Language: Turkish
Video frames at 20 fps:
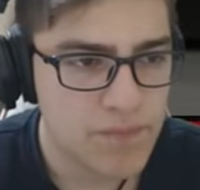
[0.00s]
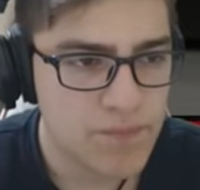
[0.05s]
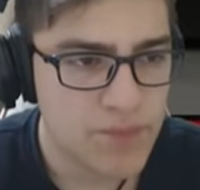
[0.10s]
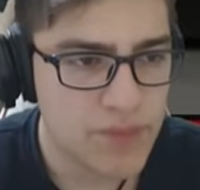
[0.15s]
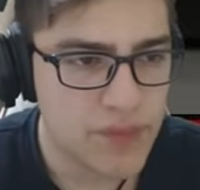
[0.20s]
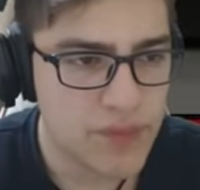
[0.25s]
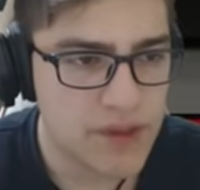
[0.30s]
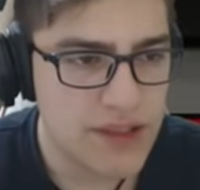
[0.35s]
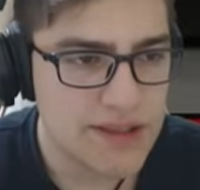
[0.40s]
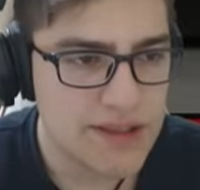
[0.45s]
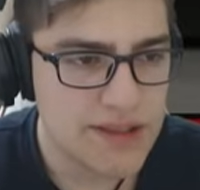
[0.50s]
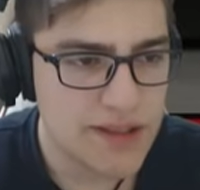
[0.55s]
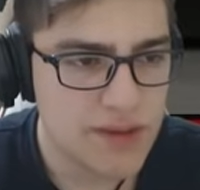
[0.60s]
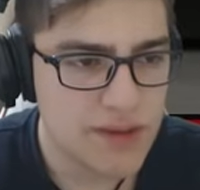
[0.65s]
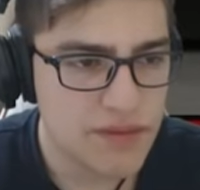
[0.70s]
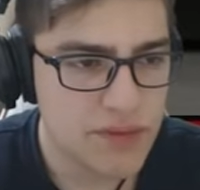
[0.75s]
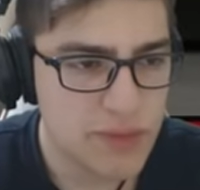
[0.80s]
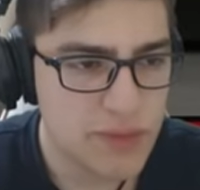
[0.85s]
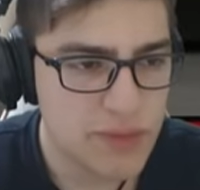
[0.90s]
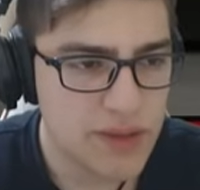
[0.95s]
Hmm,
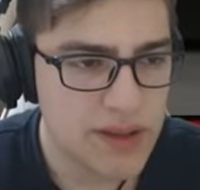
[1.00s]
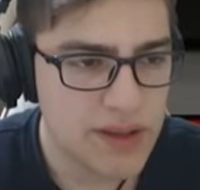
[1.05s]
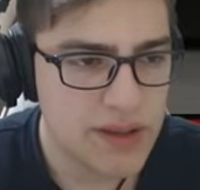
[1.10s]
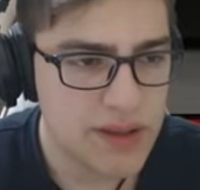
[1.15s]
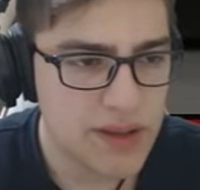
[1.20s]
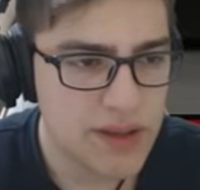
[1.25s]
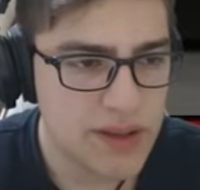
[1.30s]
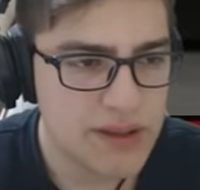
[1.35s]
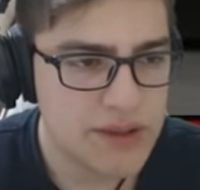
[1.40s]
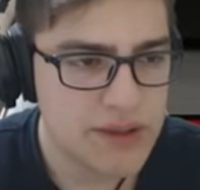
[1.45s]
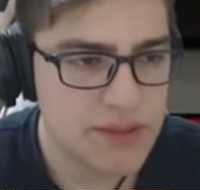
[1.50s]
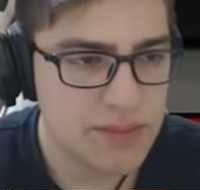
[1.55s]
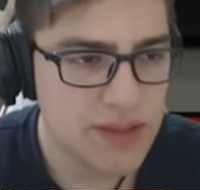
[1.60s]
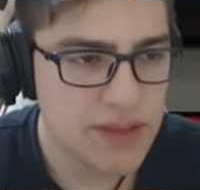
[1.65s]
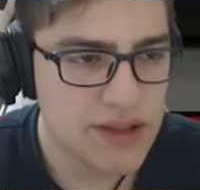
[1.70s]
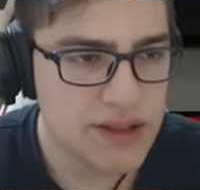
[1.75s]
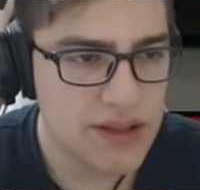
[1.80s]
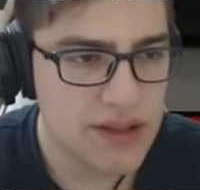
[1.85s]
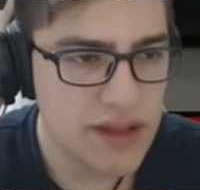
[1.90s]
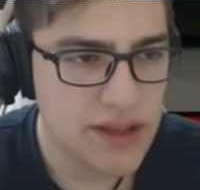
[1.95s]
design body art,
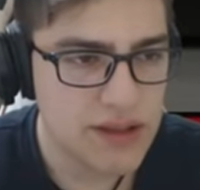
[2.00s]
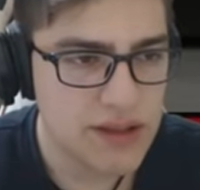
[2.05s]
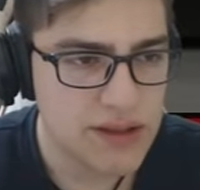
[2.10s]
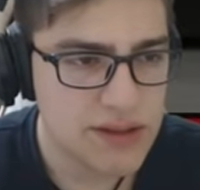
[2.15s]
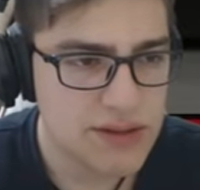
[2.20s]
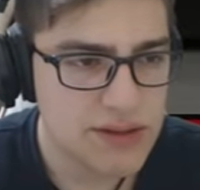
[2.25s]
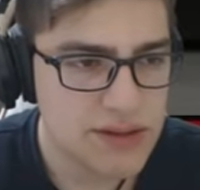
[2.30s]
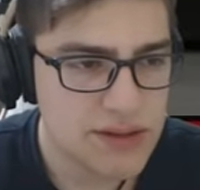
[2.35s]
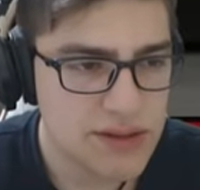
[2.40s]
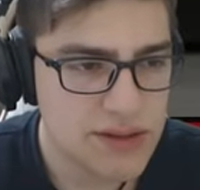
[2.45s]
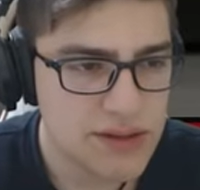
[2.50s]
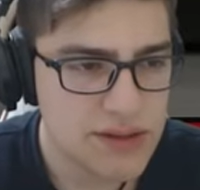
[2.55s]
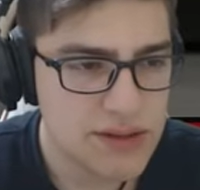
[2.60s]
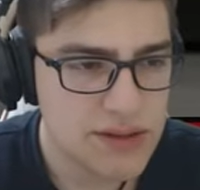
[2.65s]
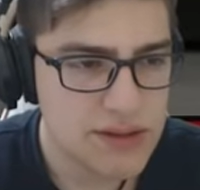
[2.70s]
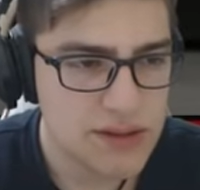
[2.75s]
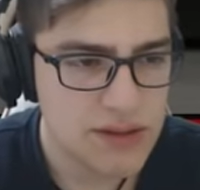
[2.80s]
body art.